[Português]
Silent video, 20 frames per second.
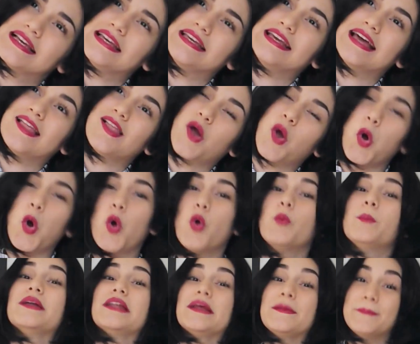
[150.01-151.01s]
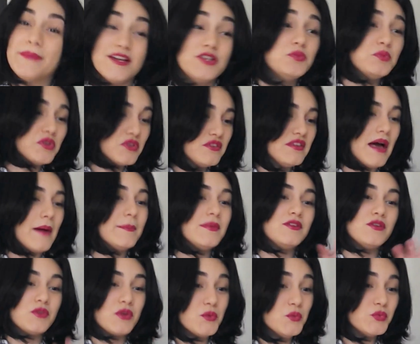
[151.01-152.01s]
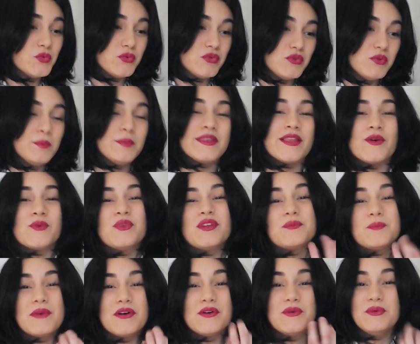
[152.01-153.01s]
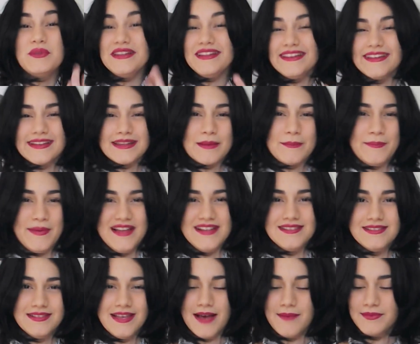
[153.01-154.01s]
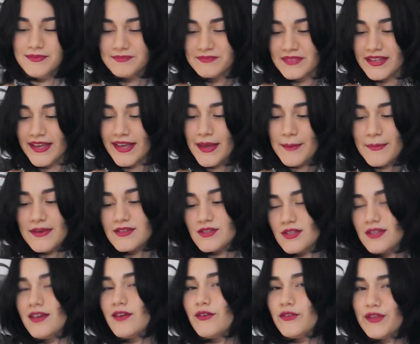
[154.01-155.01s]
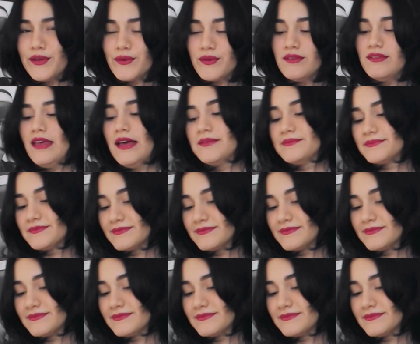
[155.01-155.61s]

e ela compra e pede pra usar, mas eu não uso, me dá uma, uma agonia na pele, sabe? Mas eu sei que eu tenho que usar.